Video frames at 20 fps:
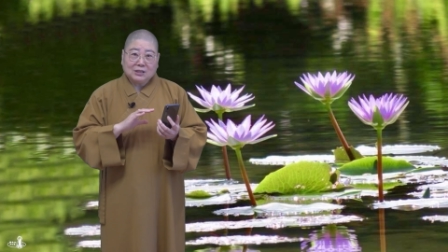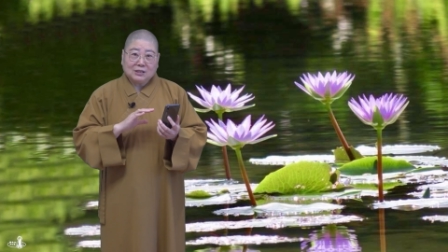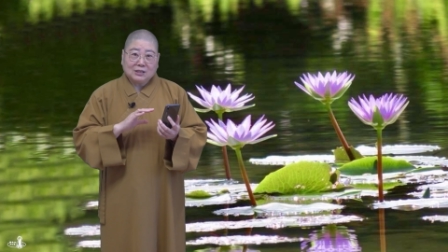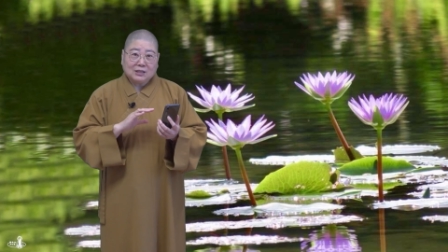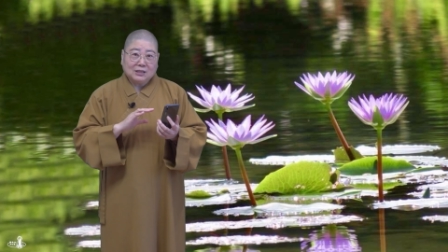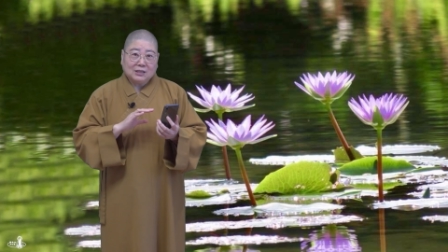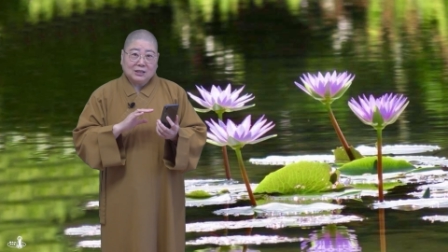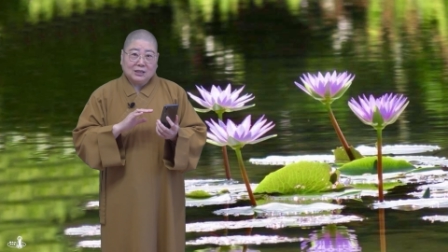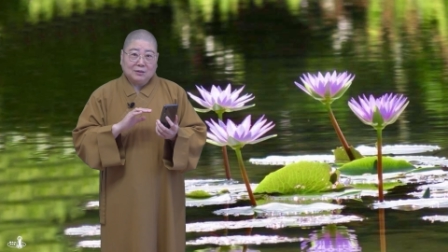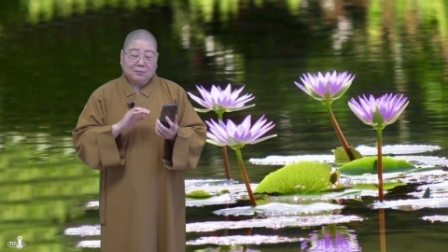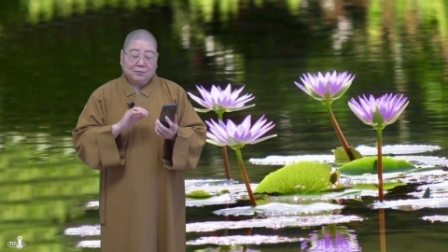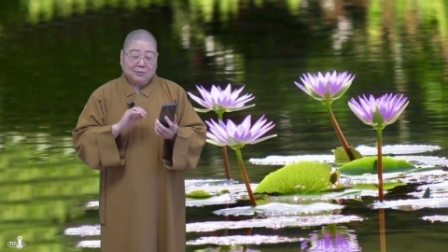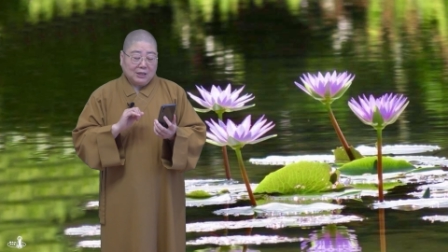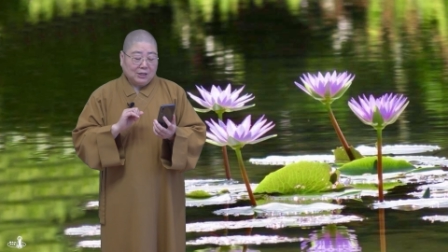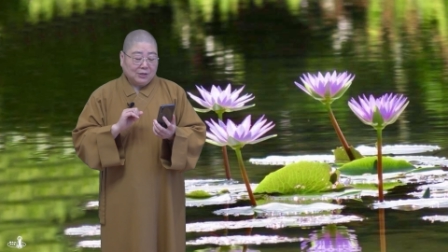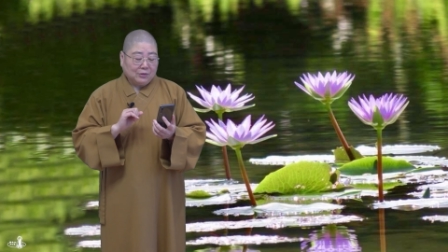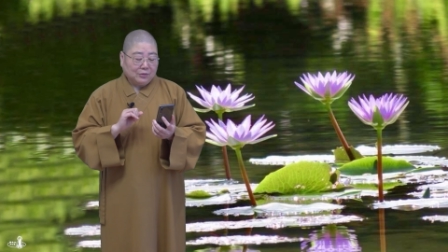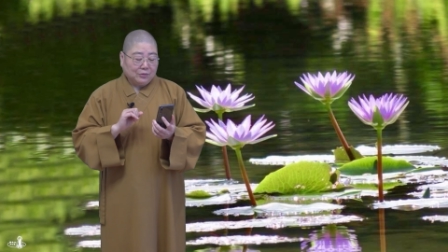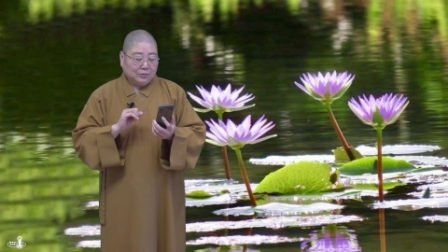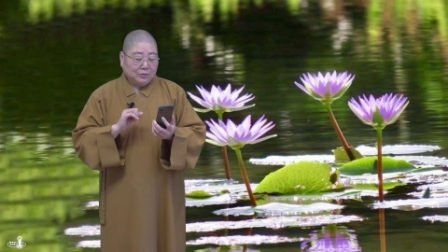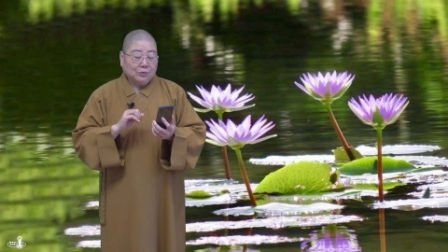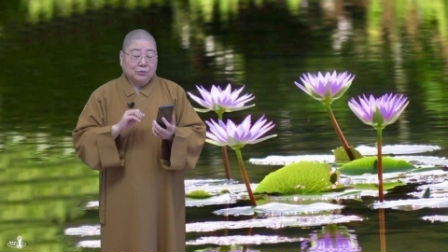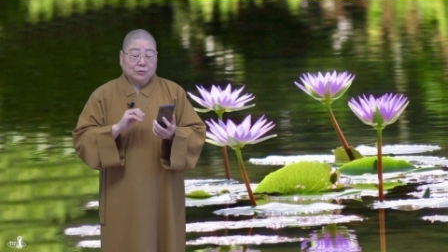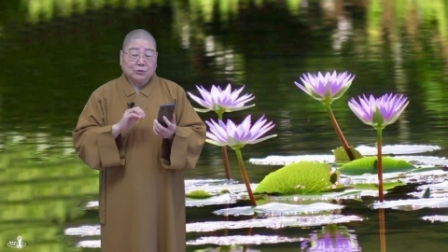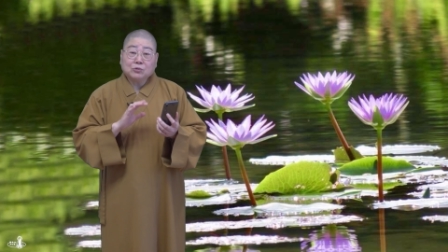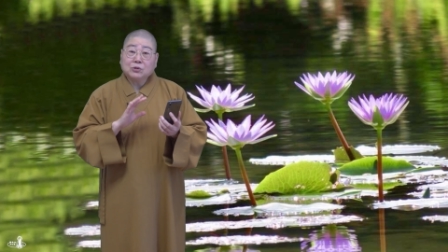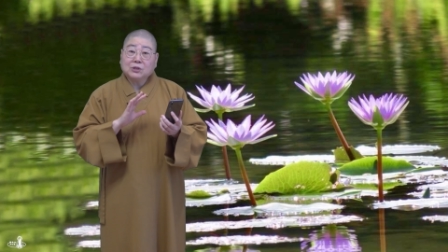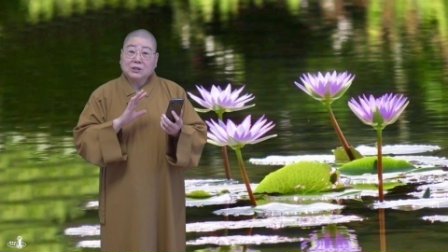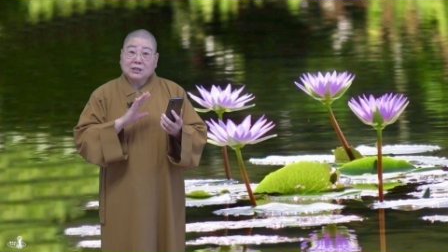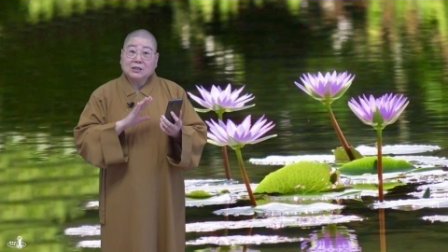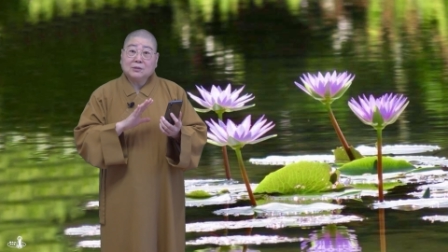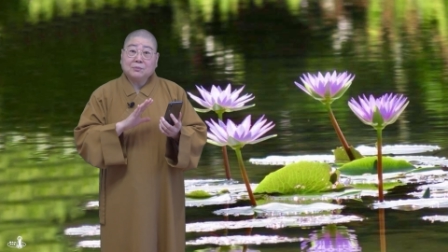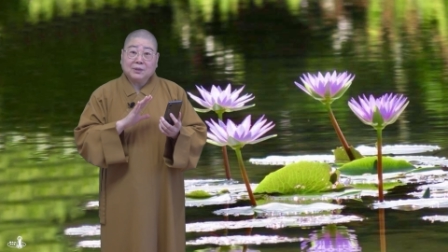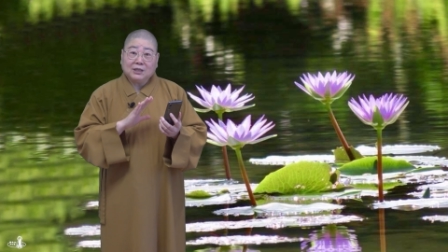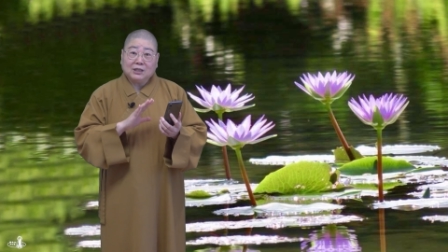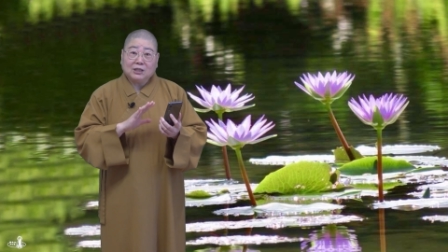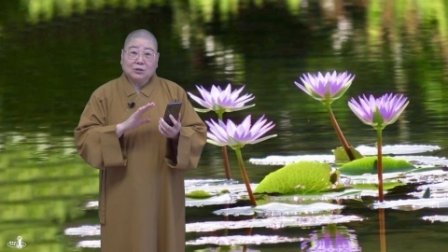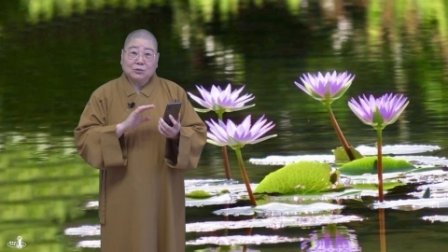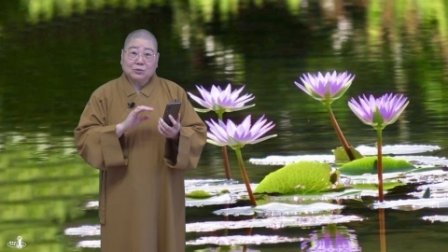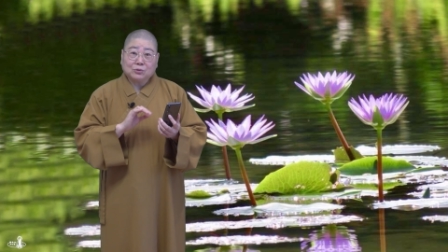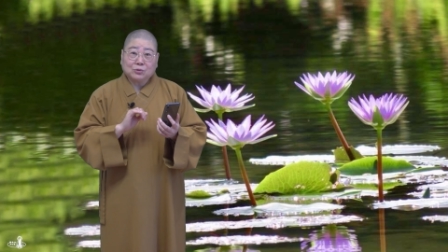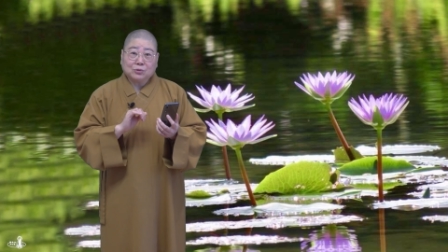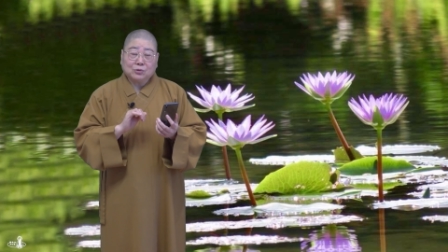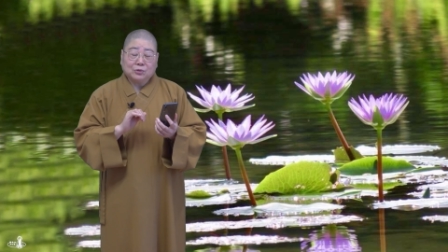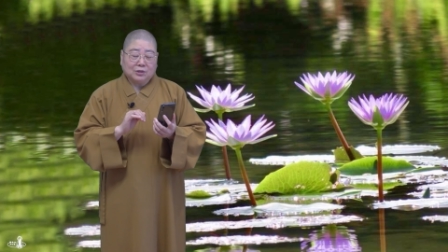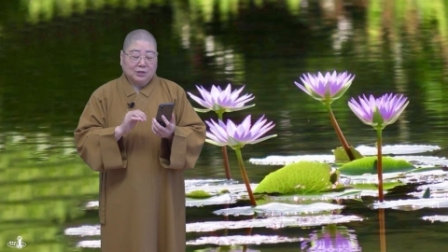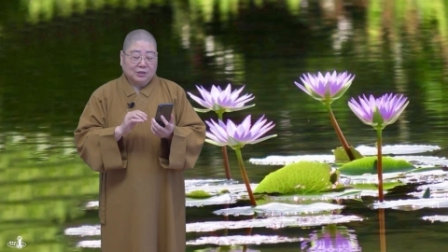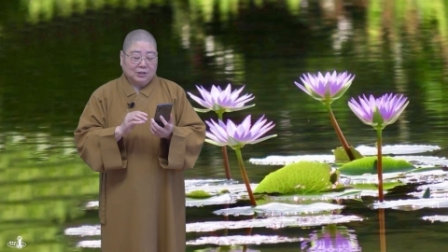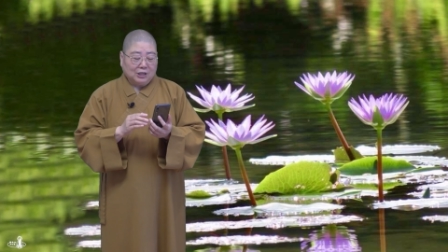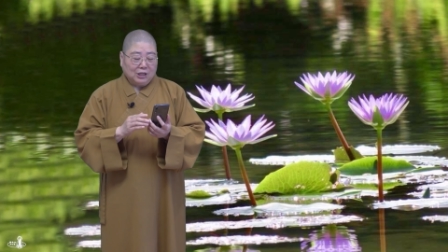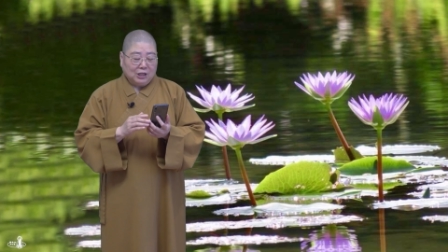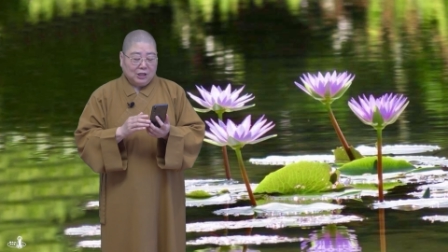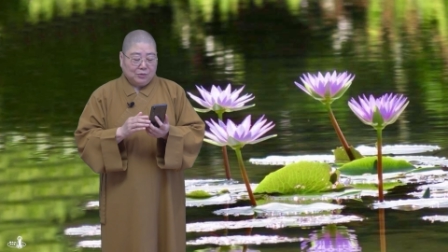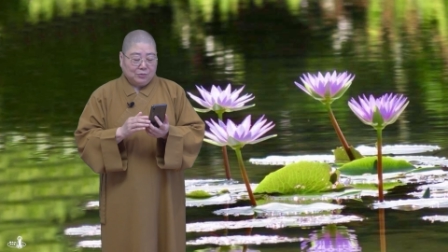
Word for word: 个身体没有用，就是视频里头说哈、啊，